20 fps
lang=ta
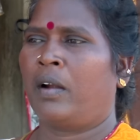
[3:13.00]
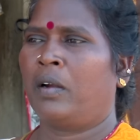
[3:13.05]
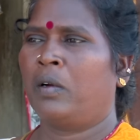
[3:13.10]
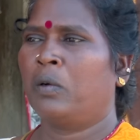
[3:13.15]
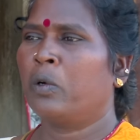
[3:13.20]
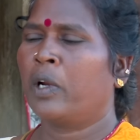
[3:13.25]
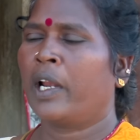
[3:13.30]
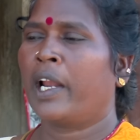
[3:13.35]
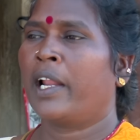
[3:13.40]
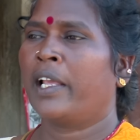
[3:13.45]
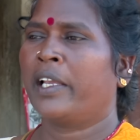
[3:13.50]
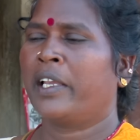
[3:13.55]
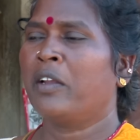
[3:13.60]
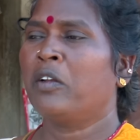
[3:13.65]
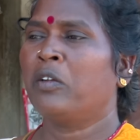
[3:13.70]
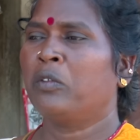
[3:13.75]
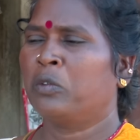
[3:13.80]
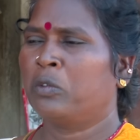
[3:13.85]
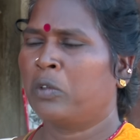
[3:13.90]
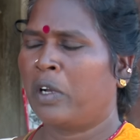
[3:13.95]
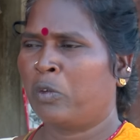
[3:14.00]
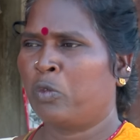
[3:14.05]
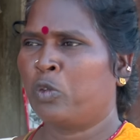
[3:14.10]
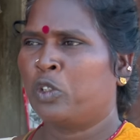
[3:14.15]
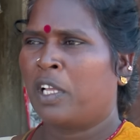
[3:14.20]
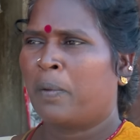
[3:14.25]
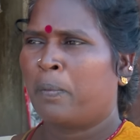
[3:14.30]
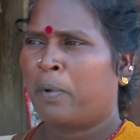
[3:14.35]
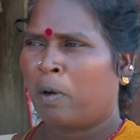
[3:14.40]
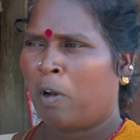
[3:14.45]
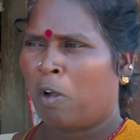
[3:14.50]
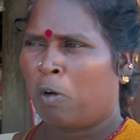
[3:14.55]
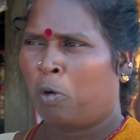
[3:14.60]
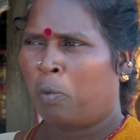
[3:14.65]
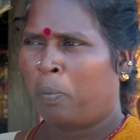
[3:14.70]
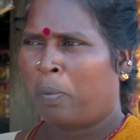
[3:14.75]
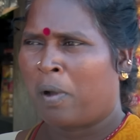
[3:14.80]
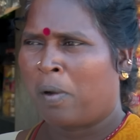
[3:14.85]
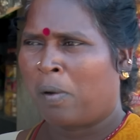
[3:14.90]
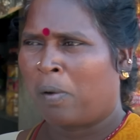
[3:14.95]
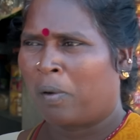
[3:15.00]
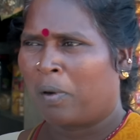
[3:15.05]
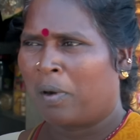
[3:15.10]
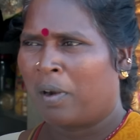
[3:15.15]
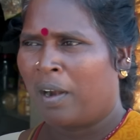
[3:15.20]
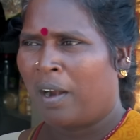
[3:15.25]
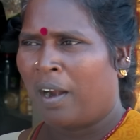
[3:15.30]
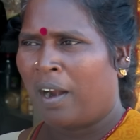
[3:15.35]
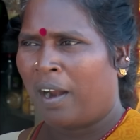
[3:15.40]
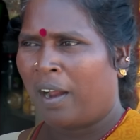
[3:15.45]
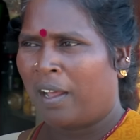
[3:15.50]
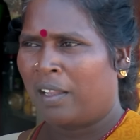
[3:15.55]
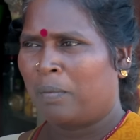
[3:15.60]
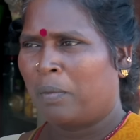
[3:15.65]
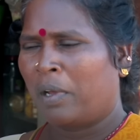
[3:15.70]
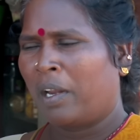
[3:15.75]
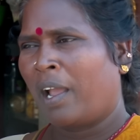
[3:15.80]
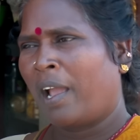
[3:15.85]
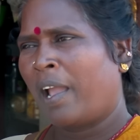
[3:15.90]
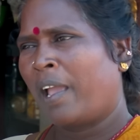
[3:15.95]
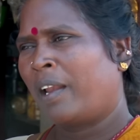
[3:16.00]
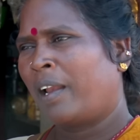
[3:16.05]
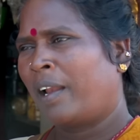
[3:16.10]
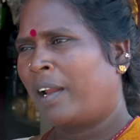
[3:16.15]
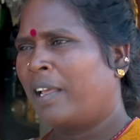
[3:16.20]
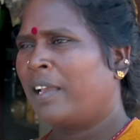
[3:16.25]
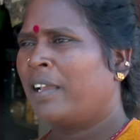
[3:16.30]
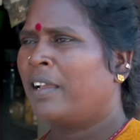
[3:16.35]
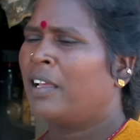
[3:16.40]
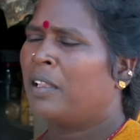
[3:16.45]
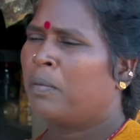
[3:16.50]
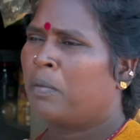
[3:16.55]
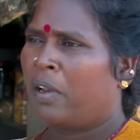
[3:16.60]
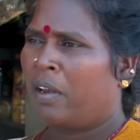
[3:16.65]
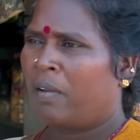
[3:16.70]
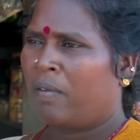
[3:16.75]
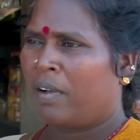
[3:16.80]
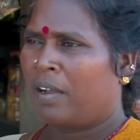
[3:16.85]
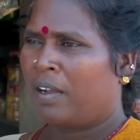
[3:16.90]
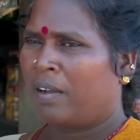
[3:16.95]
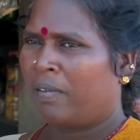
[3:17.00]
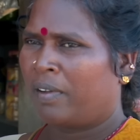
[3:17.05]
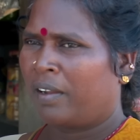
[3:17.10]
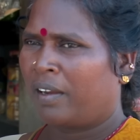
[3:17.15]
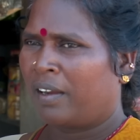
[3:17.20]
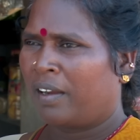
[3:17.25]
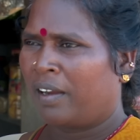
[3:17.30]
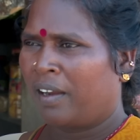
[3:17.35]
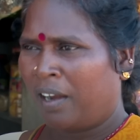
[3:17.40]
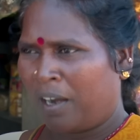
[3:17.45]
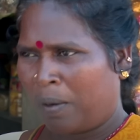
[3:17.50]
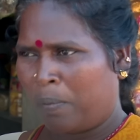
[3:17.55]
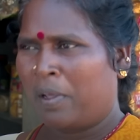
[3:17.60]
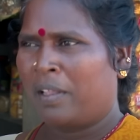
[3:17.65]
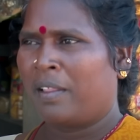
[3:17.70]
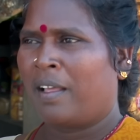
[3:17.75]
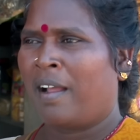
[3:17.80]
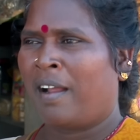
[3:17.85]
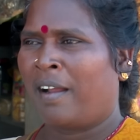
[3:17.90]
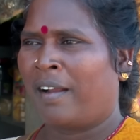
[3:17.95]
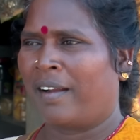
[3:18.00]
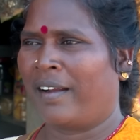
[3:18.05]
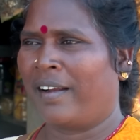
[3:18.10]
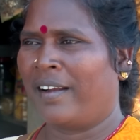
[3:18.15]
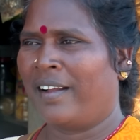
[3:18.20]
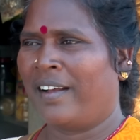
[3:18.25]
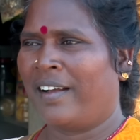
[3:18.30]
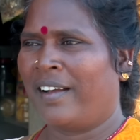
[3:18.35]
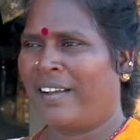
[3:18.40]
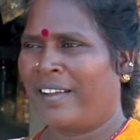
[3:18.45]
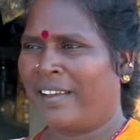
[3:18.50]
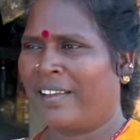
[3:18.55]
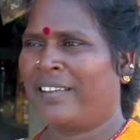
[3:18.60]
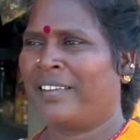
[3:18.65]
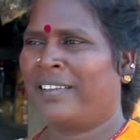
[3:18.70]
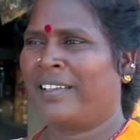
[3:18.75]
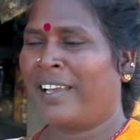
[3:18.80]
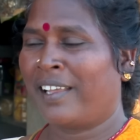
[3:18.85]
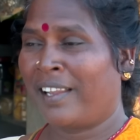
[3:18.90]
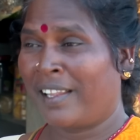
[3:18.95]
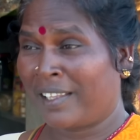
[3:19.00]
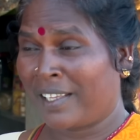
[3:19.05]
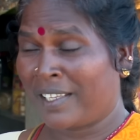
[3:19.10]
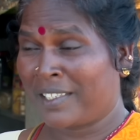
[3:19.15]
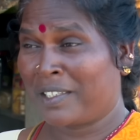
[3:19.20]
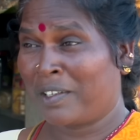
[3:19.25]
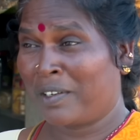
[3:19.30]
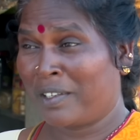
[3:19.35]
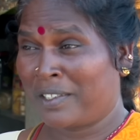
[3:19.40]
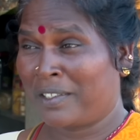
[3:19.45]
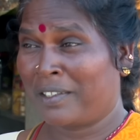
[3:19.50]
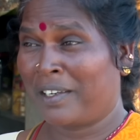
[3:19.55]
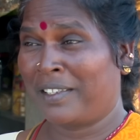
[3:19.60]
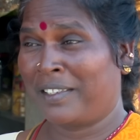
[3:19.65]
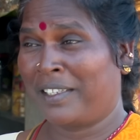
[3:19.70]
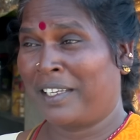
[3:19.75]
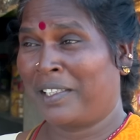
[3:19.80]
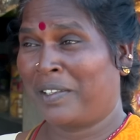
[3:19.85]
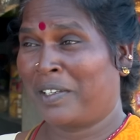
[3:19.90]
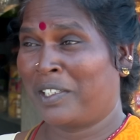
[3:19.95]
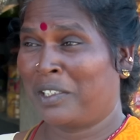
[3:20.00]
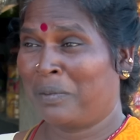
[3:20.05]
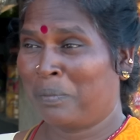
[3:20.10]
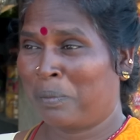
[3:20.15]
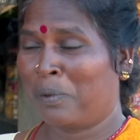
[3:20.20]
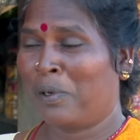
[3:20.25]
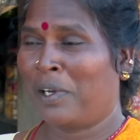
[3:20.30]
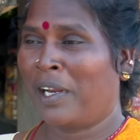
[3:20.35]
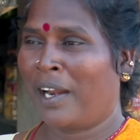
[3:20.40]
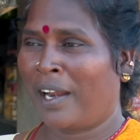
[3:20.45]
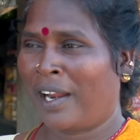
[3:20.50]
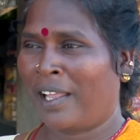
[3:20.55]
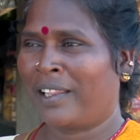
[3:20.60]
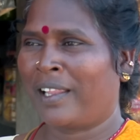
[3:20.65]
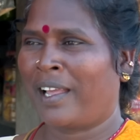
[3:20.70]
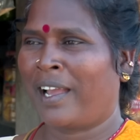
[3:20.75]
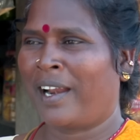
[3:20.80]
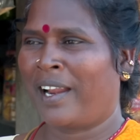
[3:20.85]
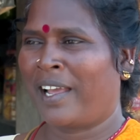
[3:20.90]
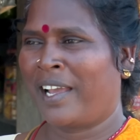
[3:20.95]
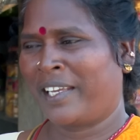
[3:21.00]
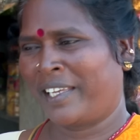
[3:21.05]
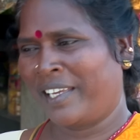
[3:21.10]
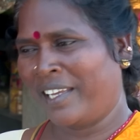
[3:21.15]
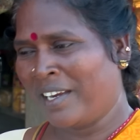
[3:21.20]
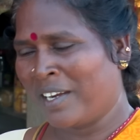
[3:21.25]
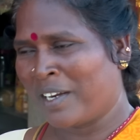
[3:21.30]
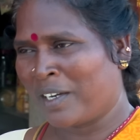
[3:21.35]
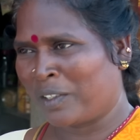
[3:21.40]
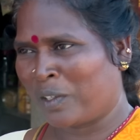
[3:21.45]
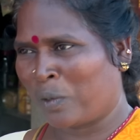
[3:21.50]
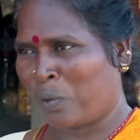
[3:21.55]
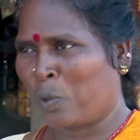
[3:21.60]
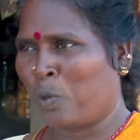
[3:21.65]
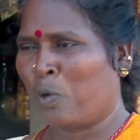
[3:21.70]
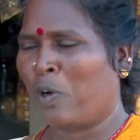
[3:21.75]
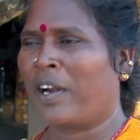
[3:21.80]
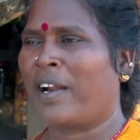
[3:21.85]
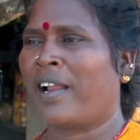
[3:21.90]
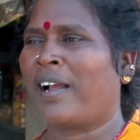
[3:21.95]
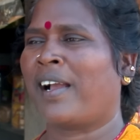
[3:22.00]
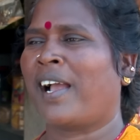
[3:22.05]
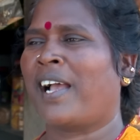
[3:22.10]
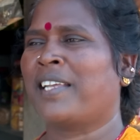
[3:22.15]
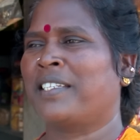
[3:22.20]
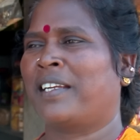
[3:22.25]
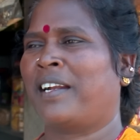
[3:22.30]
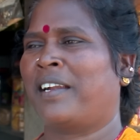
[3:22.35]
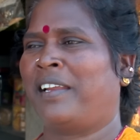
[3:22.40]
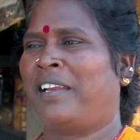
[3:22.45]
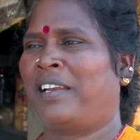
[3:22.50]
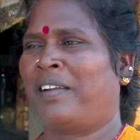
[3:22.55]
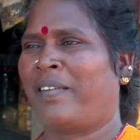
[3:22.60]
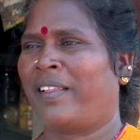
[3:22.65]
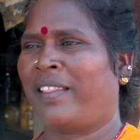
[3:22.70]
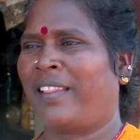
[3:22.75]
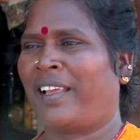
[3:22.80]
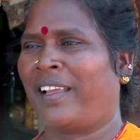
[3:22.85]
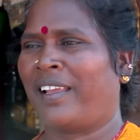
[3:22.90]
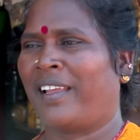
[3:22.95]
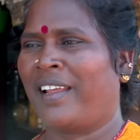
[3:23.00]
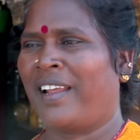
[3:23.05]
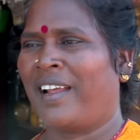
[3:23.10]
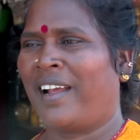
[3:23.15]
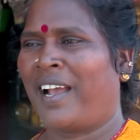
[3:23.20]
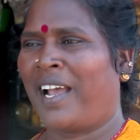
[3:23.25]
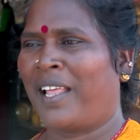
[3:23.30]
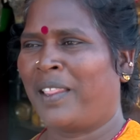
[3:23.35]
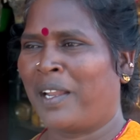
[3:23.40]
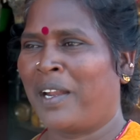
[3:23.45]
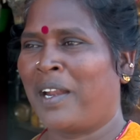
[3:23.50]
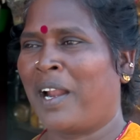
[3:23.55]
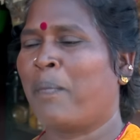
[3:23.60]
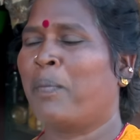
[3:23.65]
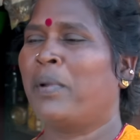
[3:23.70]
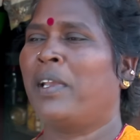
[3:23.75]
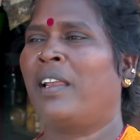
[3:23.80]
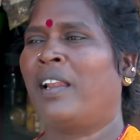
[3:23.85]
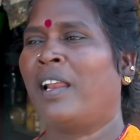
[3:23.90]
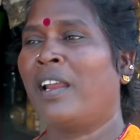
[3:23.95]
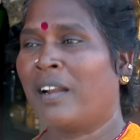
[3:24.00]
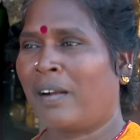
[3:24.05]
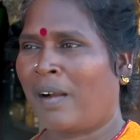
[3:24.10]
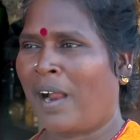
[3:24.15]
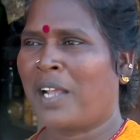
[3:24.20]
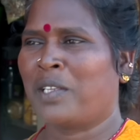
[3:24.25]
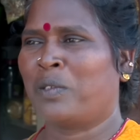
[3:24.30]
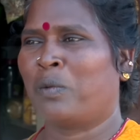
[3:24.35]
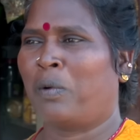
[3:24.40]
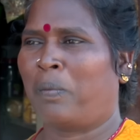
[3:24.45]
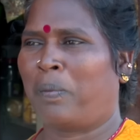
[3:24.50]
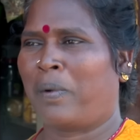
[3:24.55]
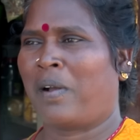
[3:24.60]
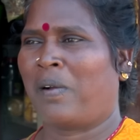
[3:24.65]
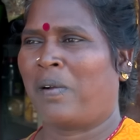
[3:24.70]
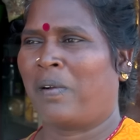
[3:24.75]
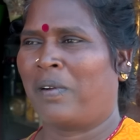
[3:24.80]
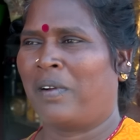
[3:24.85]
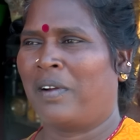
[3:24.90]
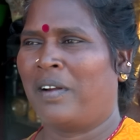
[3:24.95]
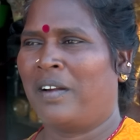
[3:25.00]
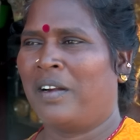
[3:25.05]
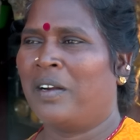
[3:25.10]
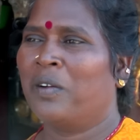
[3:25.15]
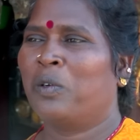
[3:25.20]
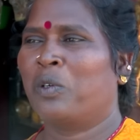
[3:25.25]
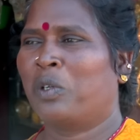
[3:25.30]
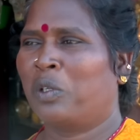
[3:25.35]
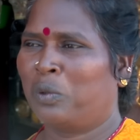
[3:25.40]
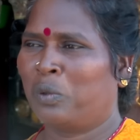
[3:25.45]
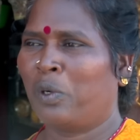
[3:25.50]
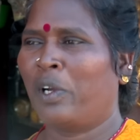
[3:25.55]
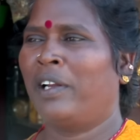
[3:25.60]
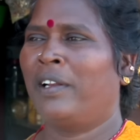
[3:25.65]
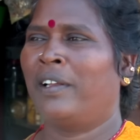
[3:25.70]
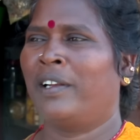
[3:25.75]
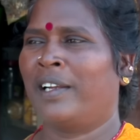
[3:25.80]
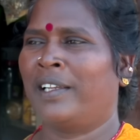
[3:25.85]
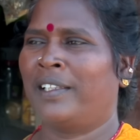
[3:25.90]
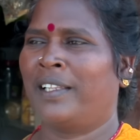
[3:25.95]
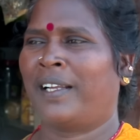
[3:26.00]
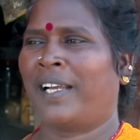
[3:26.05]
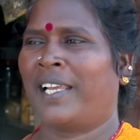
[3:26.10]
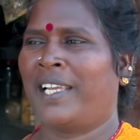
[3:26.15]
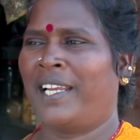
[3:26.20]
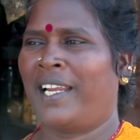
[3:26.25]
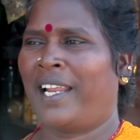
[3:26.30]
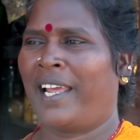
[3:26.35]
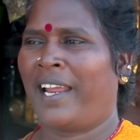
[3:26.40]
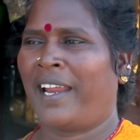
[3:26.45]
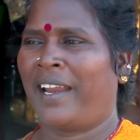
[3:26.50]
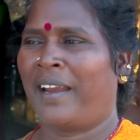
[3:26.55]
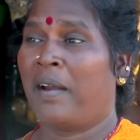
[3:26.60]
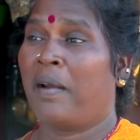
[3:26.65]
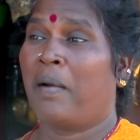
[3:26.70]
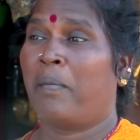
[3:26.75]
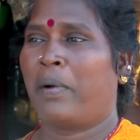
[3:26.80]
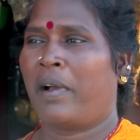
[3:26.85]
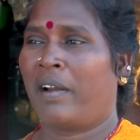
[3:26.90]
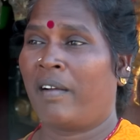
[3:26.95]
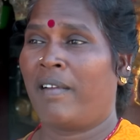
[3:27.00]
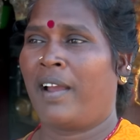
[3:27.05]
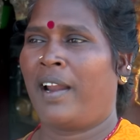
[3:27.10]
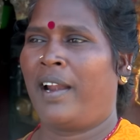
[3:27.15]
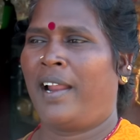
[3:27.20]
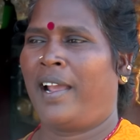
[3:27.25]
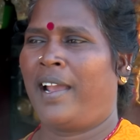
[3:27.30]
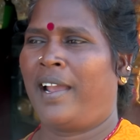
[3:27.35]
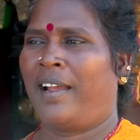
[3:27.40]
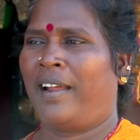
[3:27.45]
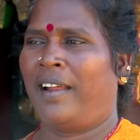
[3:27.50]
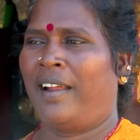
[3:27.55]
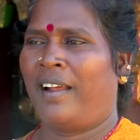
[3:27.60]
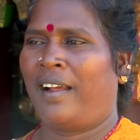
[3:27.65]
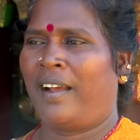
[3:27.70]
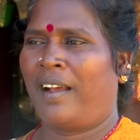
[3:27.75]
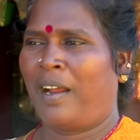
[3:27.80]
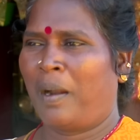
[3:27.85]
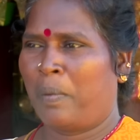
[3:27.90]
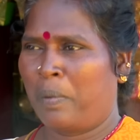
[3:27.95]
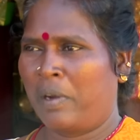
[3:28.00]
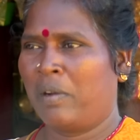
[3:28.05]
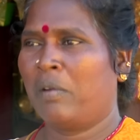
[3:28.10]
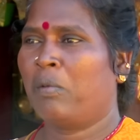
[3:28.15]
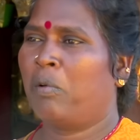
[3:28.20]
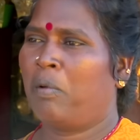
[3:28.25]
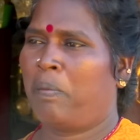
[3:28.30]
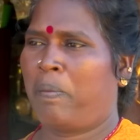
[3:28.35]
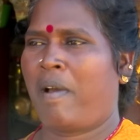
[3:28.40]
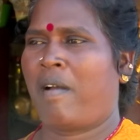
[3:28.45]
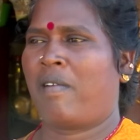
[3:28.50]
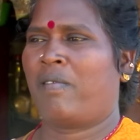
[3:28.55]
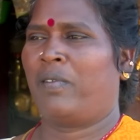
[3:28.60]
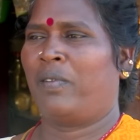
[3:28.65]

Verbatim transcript: நூறு இலைக்கு நூற்றி ஐம்பது ரூபா கொடுப்பாங்க அந்த மாதிரி ஆயிரம் இலைக்கு அது மாதிரி வாங்குவேன் அப்படி தான் இருந்து அதில் தான் சிறு சிறு சேர்த்து வச்சு புள்ளிங்கெல்லாம் தாளாக்கி இந்த குழுவில் நான் காசு கட்டிக்கின்னு வந்தேன் அந்த நம்பிக்கையில் எனக்கு காசு கொடுப்பாங்க ஒரு தொழில் இருக்குது கையில் பரவாயில்ல அப்படின்னு கொடுப்பாங்க